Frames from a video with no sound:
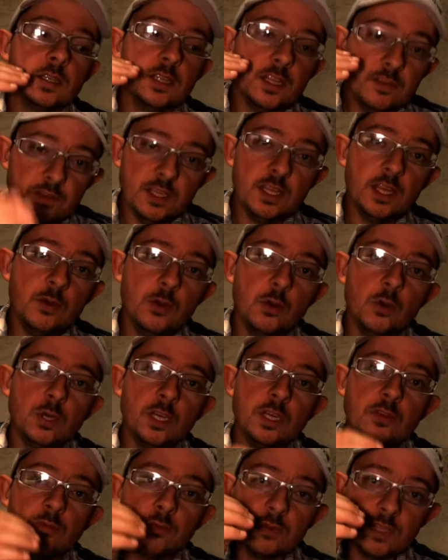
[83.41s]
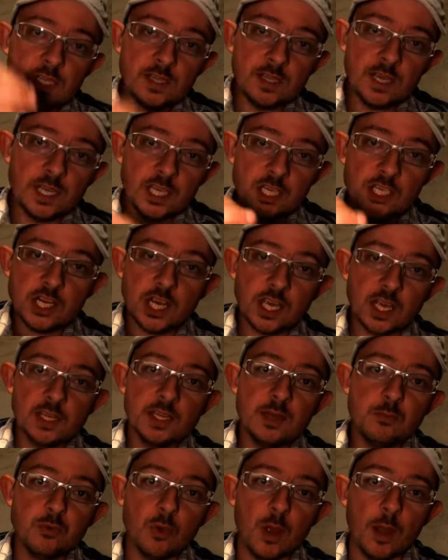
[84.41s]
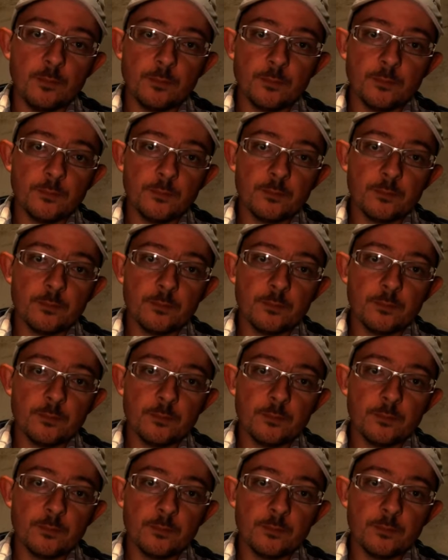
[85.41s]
des vidéos qui vont détailler chacun des points.